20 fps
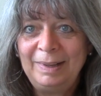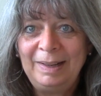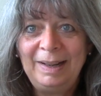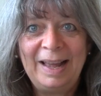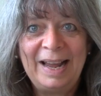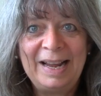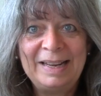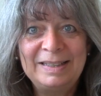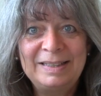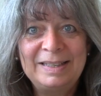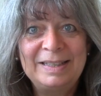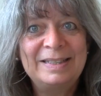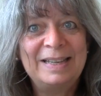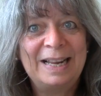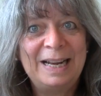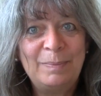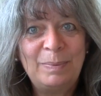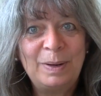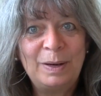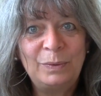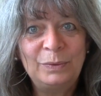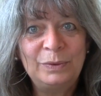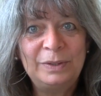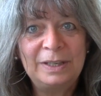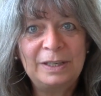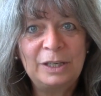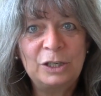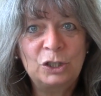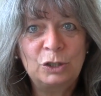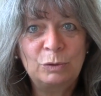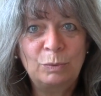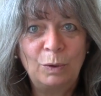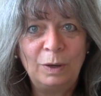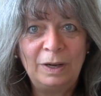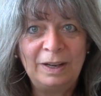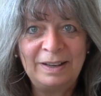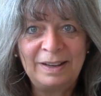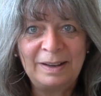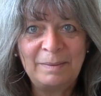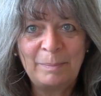Leiden Sie selber unter
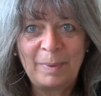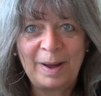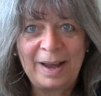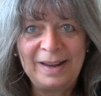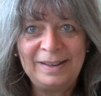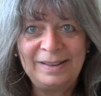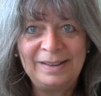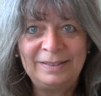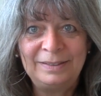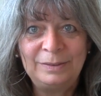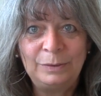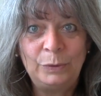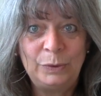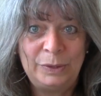geschwollenen Beinen,